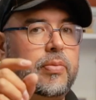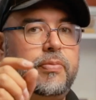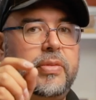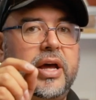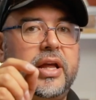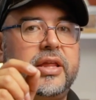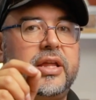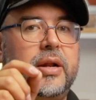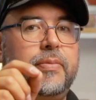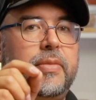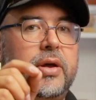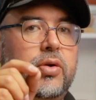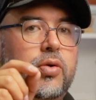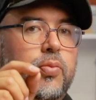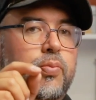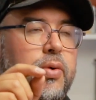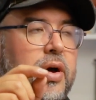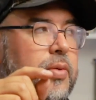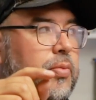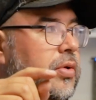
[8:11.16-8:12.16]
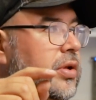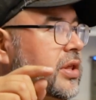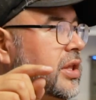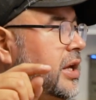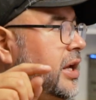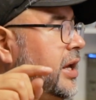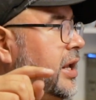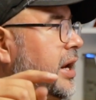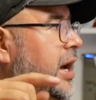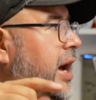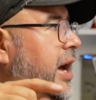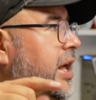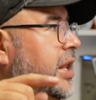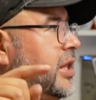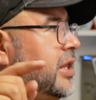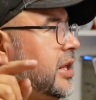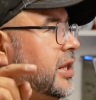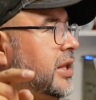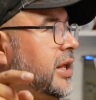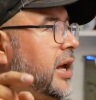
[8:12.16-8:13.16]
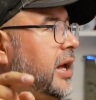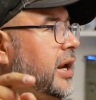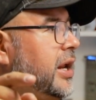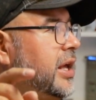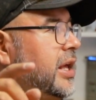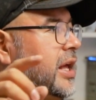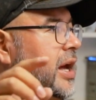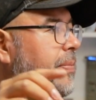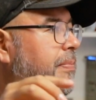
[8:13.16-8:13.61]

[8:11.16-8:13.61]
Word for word: Mediante el menú podemos ir a encender y